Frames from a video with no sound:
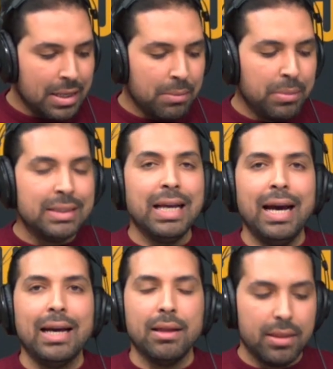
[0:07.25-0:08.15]
بن
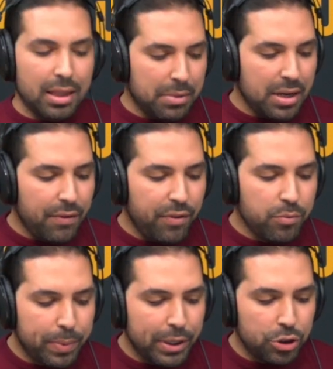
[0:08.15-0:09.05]
دحة ينضم لنا في
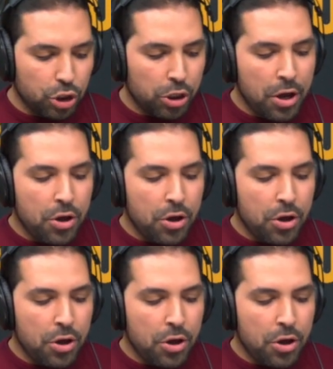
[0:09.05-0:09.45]
المباشر